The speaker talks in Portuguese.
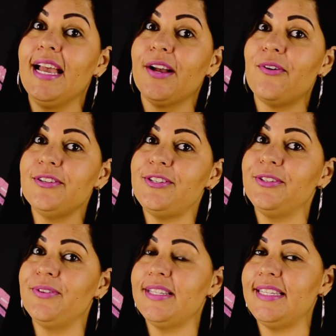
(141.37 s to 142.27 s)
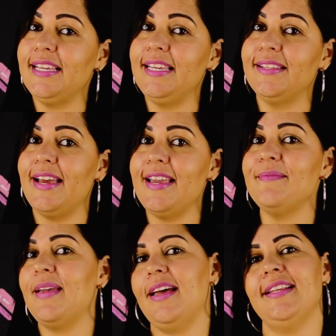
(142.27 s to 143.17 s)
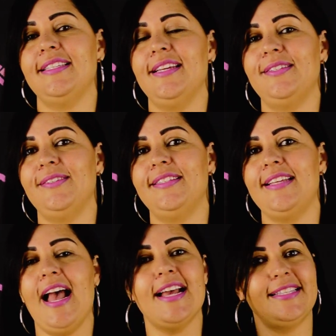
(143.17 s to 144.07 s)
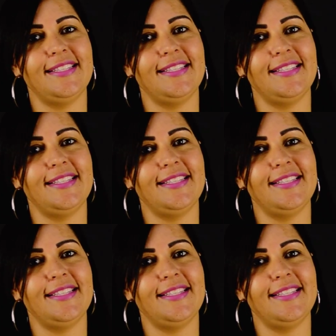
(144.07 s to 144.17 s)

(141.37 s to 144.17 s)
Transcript: continua seguindo a MA nas redes sociais,